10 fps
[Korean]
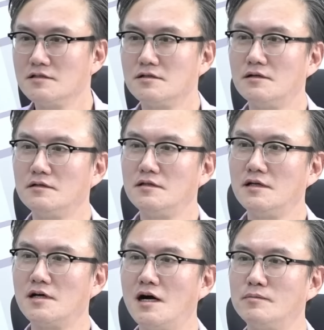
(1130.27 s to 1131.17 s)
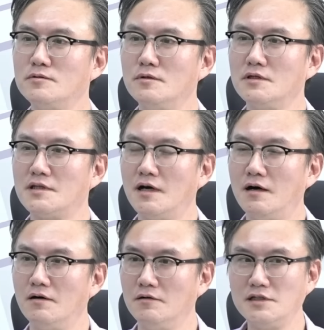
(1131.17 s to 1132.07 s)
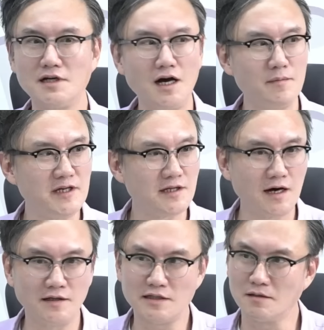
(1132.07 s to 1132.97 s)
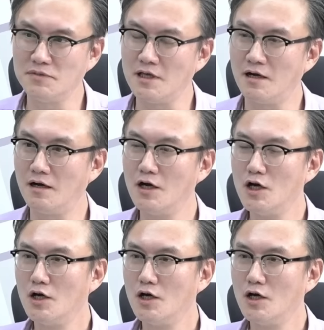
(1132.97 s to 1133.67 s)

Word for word: 저것들이 까불고 있다. 어디 감히 나한테 덤비냐?